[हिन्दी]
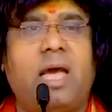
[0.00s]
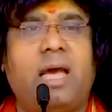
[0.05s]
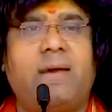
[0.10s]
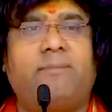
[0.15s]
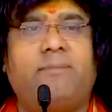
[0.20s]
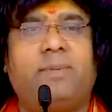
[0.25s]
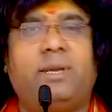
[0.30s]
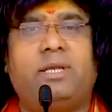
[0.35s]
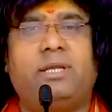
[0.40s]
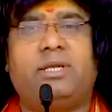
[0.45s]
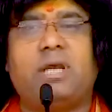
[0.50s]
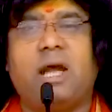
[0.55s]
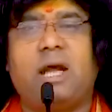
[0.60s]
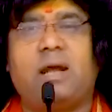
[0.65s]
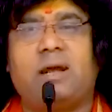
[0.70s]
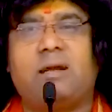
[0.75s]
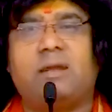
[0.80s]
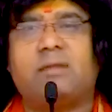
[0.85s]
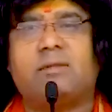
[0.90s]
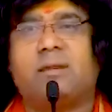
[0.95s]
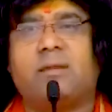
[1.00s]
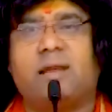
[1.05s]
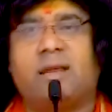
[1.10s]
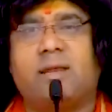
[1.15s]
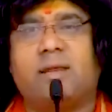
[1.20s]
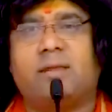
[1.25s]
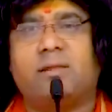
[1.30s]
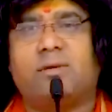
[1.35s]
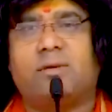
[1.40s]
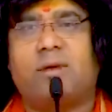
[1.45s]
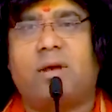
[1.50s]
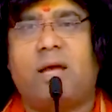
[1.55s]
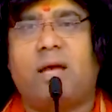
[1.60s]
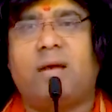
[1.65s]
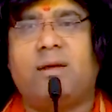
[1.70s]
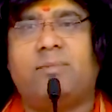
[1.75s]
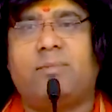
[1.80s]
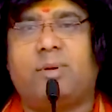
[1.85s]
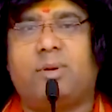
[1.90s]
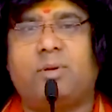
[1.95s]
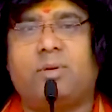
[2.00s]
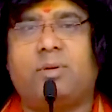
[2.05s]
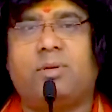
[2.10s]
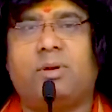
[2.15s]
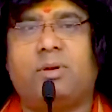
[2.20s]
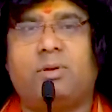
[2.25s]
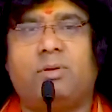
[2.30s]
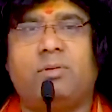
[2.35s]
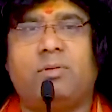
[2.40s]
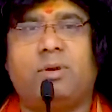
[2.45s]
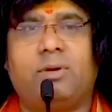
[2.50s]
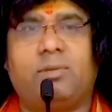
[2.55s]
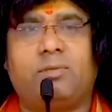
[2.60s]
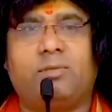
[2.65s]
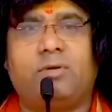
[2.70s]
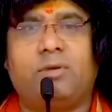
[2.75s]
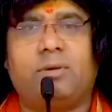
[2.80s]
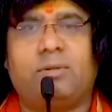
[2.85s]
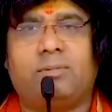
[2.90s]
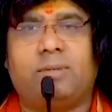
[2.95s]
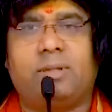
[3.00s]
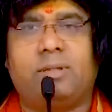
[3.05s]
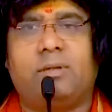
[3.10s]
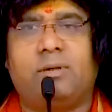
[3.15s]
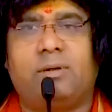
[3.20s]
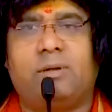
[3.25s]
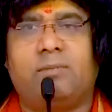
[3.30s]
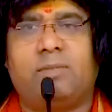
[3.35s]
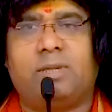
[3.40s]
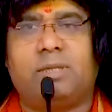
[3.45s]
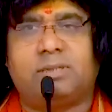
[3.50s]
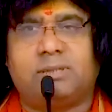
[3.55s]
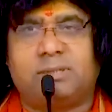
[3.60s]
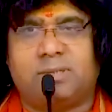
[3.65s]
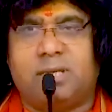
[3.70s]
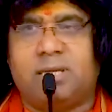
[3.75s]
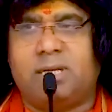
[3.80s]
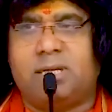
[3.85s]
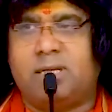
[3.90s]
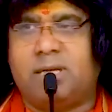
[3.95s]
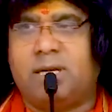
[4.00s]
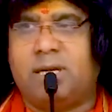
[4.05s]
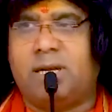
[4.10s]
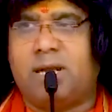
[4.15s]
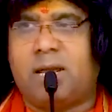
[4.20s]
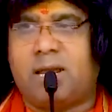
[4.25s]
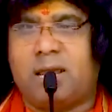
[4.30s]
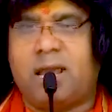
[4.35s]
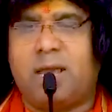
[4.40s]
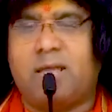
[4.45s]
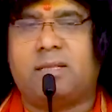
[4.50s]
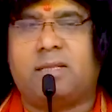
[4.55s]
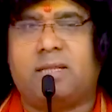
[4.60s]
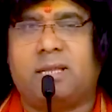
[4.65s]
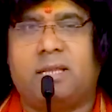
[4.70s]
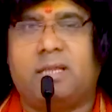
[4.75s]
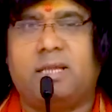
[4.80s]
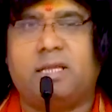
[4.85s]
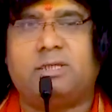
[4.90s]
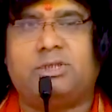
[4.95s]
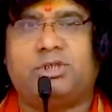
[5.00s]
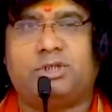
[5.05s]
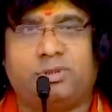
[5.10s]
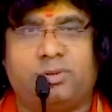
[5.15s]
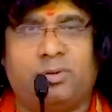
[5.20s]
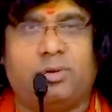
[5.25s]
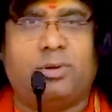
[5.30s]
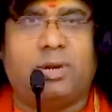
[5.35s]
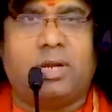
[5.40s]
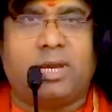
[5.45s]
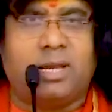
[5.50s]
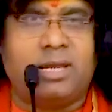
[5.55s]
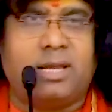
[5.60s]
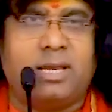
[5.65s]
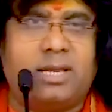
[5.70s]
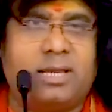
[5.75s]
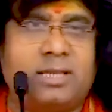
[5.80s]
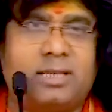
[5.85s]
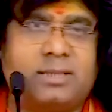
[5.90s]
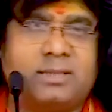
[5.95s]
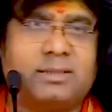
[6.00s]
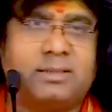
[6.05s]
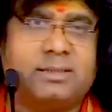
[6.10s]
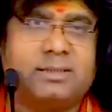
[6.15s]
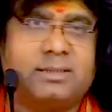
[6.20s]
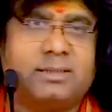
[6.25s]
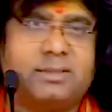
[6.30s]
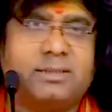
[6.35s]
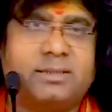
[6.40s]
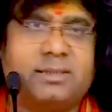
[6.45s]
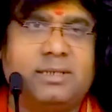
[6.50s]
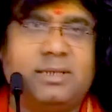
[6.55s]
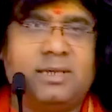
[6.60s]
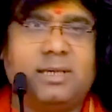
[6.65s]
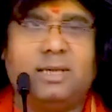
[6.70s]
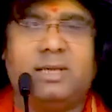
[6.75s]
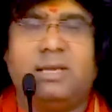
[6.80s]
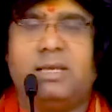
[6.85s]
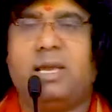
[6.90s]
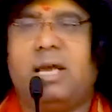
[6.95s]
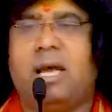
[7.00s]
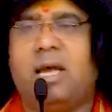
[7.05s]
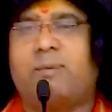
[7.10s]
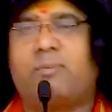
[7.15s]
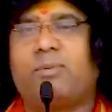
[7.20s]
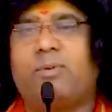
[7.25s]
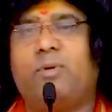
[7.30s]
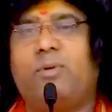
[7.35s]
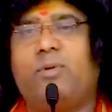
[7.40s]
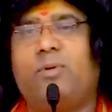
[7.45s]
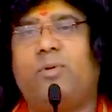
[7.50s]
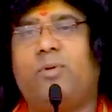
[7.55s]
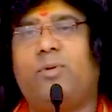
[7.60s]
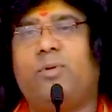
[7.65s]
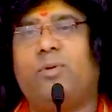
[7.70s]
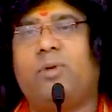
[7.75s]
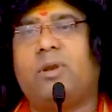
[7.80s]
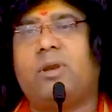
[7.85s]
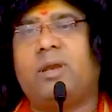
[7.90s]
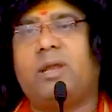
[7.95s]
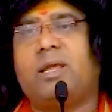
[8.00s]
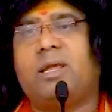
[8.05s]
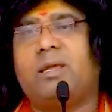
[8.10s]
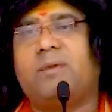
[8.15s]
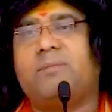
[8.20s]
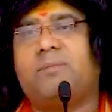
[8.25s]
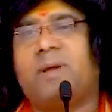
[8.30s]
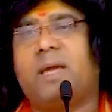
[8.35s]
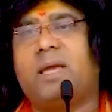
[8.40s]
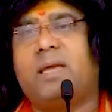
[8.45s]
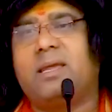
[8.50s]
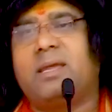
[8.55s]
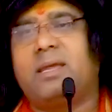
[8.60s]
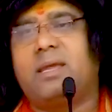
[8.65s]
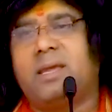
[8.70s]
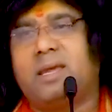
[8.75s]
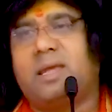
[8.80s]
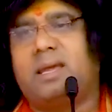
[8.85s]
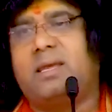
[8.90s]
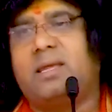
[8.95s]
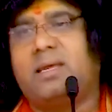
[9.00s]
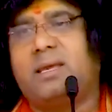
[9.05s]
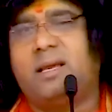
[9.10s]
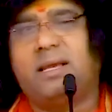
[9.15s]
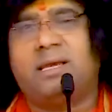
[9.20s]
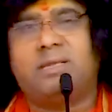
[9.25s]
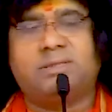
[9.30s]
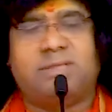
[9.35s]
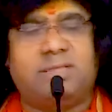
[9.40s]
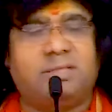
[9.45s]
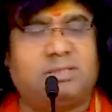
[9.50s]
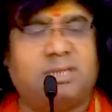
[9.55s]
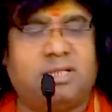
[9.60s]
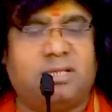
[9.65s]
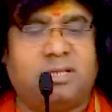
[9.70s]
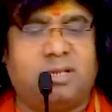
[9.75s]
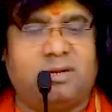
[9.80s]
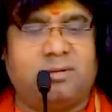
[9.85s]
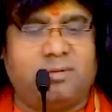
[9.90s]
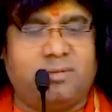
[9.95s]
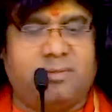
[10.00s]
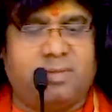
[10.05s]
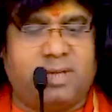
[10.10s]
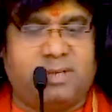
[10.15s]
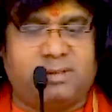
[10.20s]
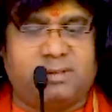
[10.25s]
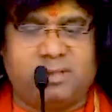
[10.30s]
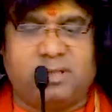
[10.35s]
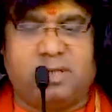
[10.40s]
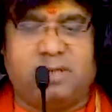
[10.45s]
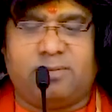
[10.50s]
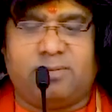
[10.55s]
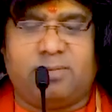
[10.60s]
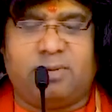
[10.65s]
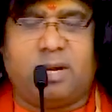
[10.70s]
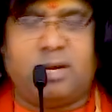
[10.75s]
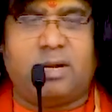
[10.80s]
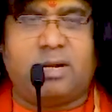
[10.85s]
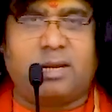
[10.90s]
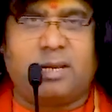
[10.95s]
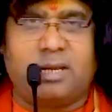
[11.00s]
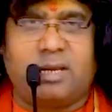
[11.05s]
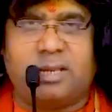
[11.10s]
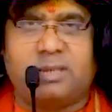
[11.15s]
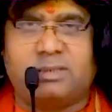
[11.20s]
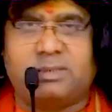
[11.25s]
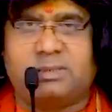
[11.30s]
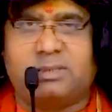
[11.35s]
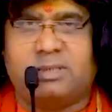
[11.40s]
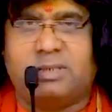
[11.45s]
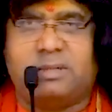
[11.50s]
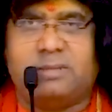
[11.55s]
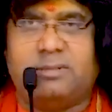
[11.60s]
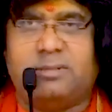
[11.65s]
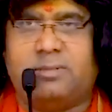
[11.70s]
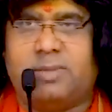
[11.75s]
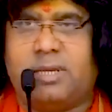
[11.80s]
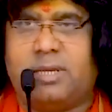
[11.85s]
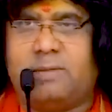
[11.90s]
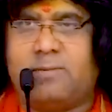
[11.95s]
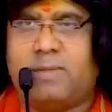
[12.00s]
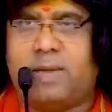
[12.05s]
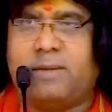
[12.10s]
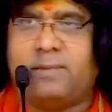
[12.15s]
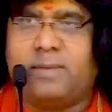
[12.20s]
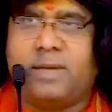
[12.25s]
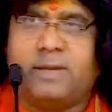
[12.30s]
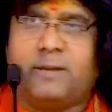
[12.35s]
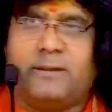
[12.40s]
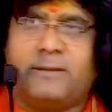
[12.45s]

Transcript: आप भी जागृत रहिए तो काम क्रोध लोह मोह मद और मत्सर ये डकैत हैं ये चोर हैं ये आपको लूट नहीं पाएंगे इसी संदर्भ में इस लिंग पुराण की इस दिव्य महिमा में